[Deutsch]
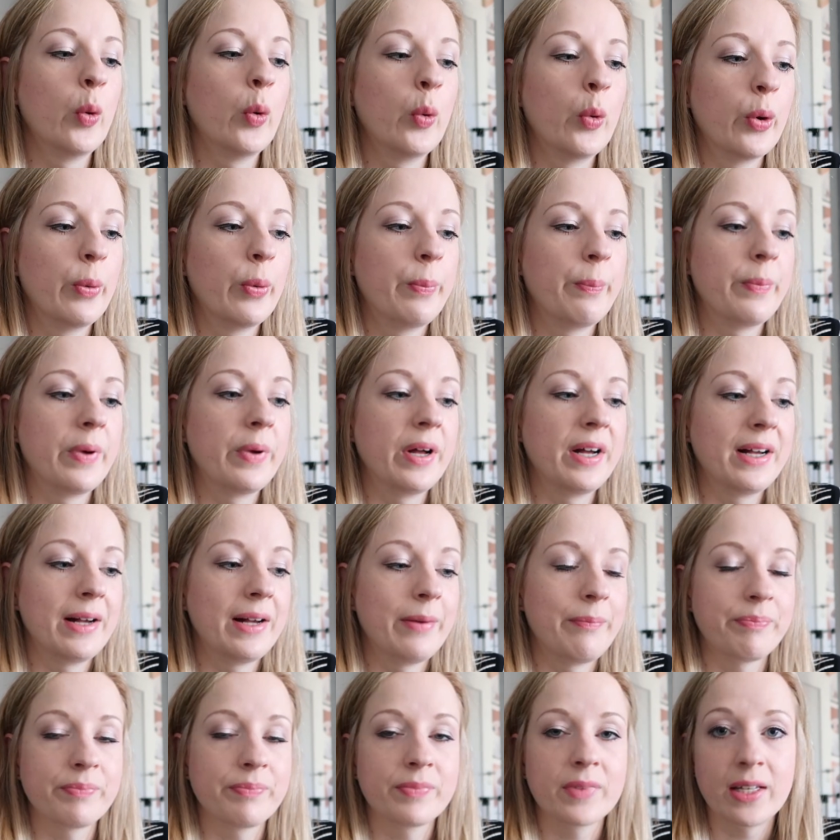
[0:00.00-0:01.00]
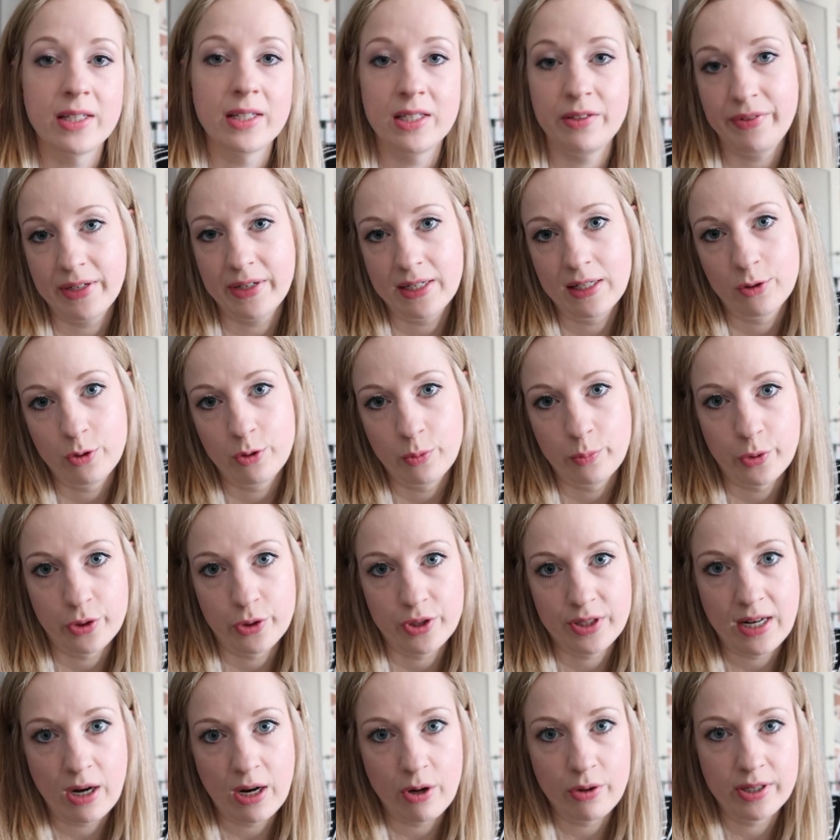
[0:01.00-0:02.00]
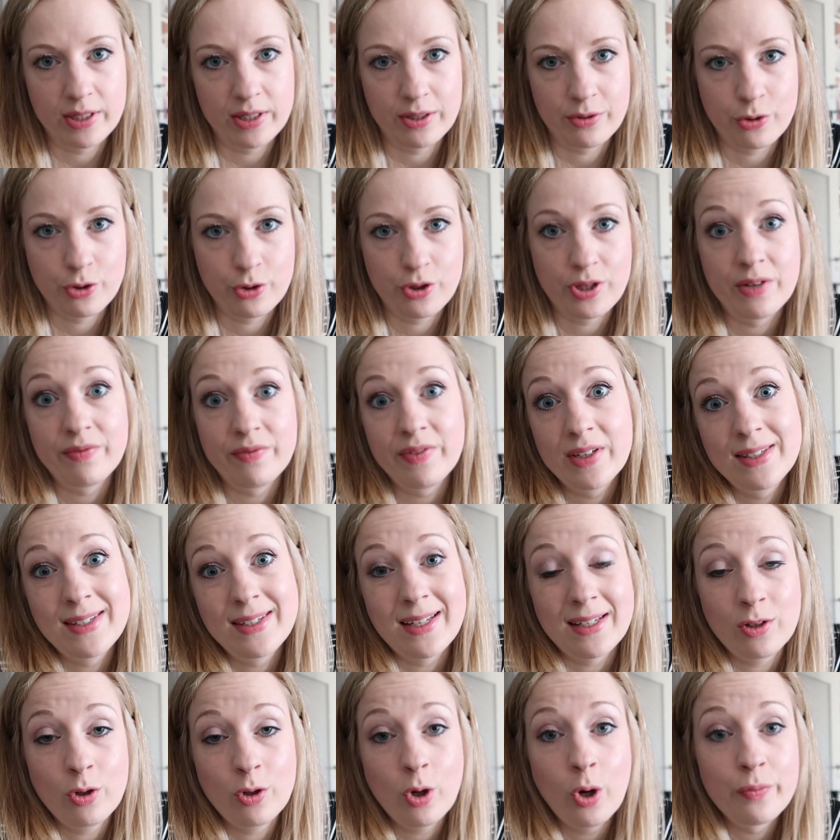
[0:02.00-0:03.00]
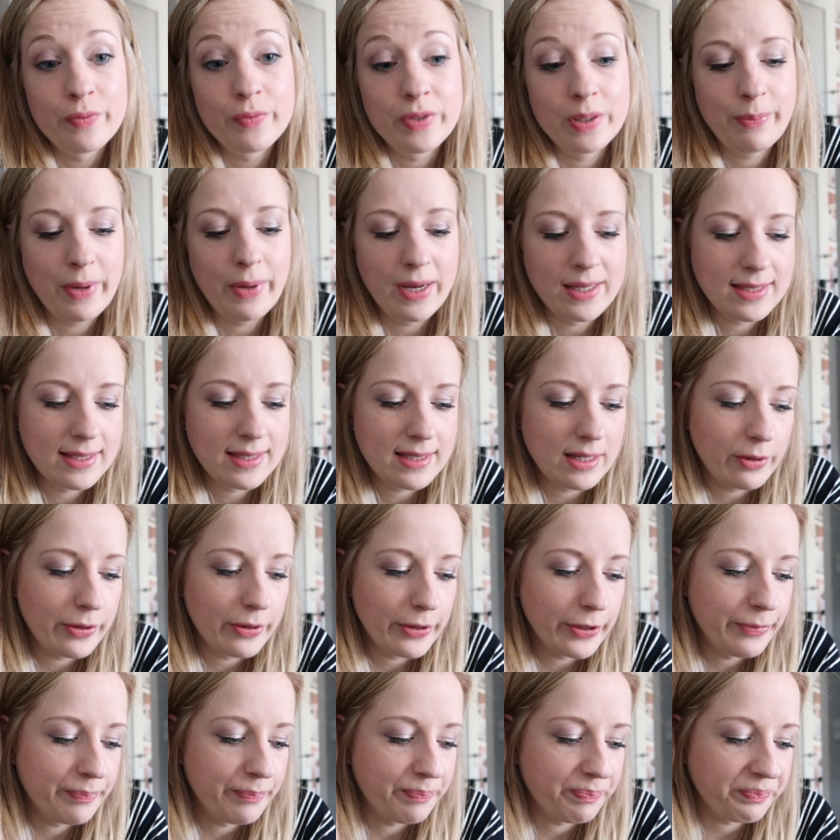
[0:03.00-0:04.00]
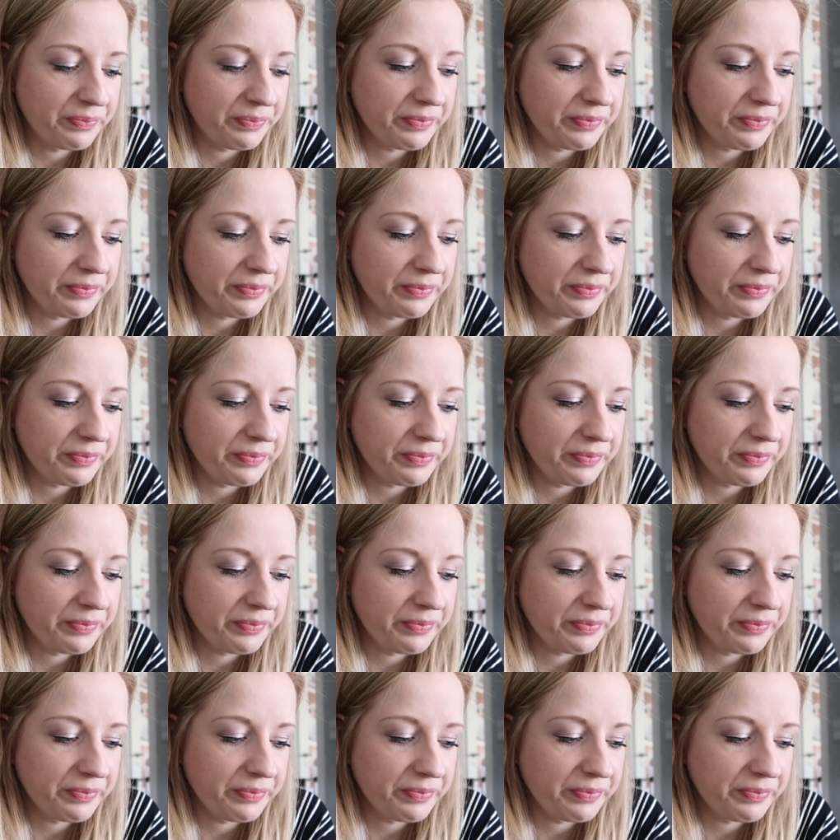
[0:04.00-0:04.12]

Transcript: um ähm, dann die Wickelkommode da auch hinzustellen. Wie gesagt, ich hoffe, sie passt auch.